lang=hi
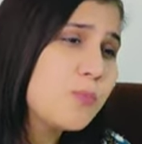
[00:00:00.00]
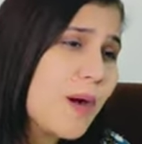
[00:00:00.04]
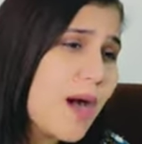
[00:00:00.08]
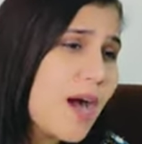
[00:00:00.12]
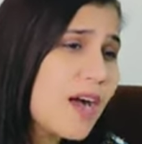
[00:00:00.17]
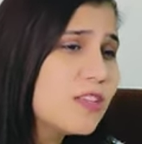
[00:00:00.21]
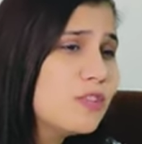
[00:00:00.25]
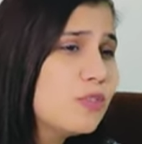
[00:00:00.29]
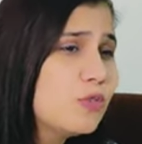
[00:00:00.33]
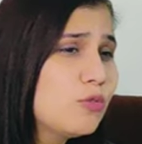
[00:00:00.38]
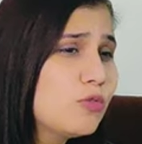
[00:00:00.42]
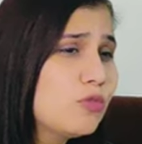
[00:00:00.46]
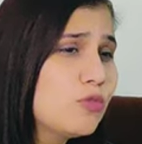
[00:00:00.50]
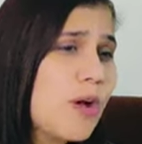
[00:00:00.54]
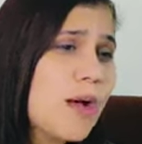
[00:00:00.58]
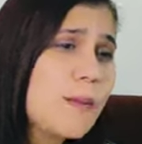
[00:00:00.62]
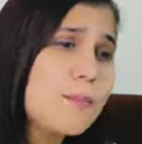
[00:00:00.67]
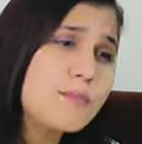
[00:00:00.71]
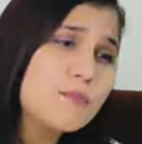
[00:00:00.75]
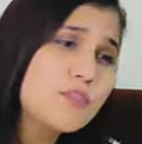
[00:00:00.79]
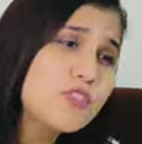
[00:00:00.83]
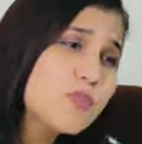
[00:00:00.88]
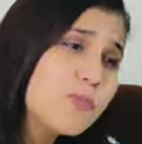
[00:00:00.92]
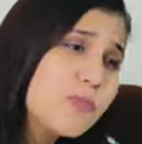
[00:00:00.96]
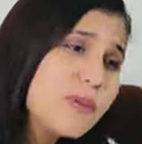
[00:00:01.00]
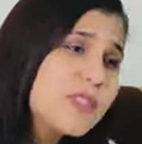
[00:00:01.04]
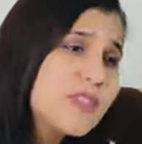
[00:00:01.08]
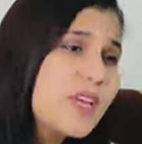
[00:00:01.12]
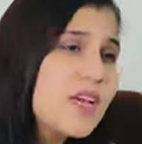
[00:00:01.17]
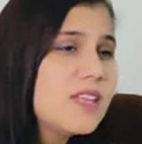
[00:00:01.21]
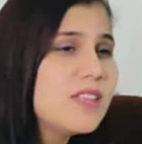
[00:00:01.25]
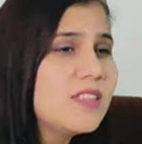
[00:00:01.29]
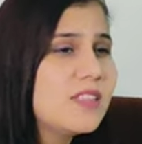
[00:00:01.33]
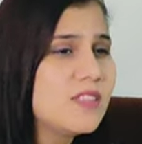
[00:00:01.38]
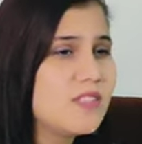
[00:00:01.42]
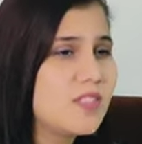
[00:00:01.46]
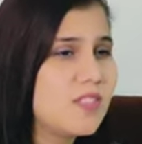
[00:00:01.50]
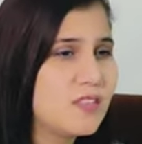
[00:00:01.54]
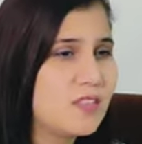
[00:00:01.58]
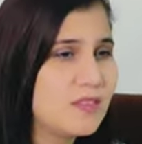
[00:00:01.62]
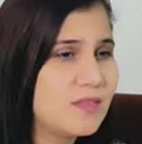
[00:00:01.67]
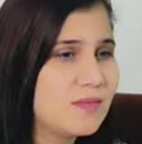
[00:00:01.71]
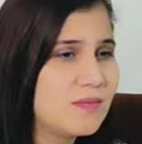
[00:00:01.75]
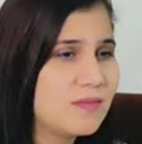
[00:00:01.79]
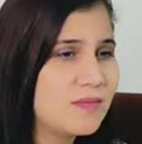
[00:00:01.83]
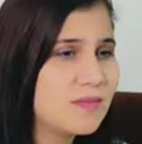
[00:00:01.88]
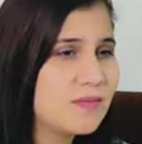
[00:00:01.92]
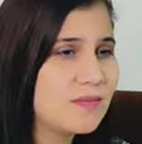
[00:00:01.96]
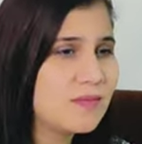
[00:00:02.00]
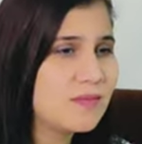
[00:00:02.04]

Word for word: कुछ बात हो तो आप मुझे बता दीजिए